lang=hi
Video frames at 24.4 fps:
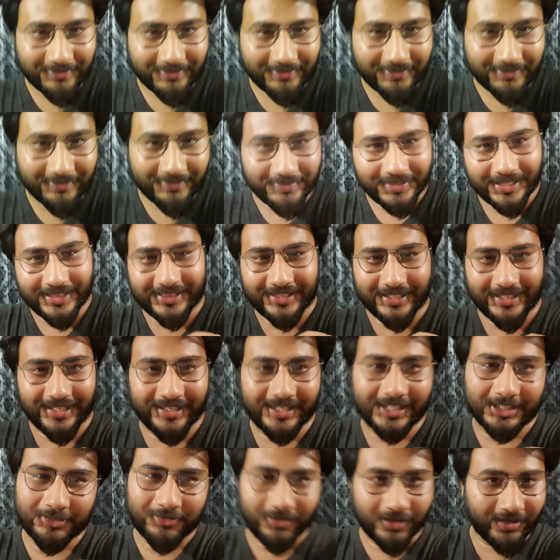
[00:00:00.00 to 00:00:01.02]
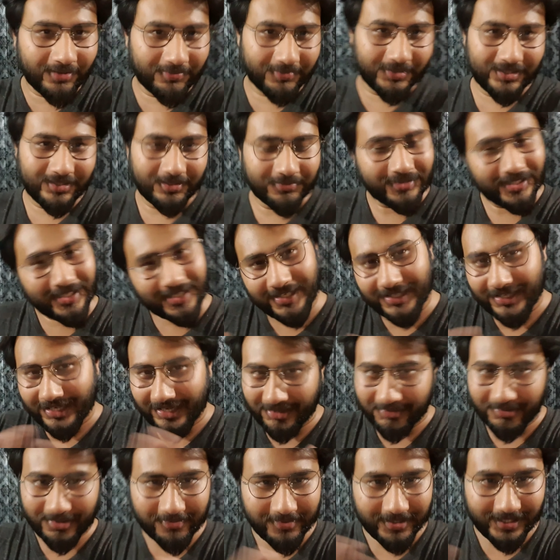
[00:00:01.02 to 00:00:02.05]
चले यार मिलते हैं नेक्स्ट ब्लॉग में तब तक लिए
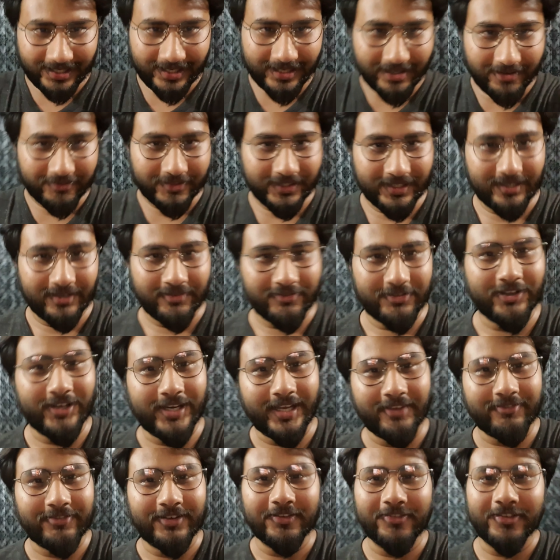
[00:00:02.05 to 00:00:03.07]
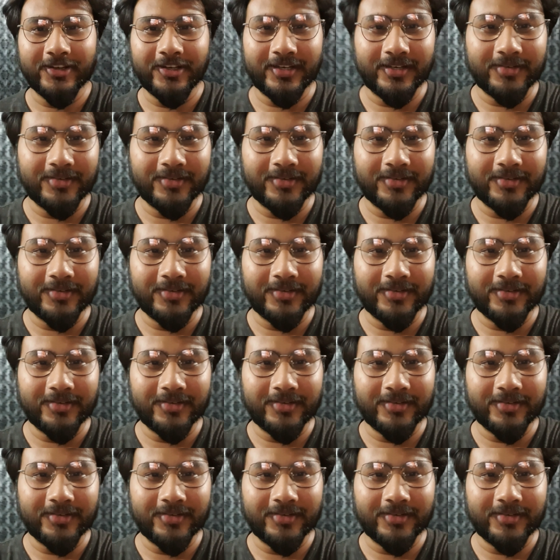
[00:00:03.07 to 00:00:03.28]
टाटा बाय बाय अल्लाह हाफिज़ लिव योर लाइफ लिव योर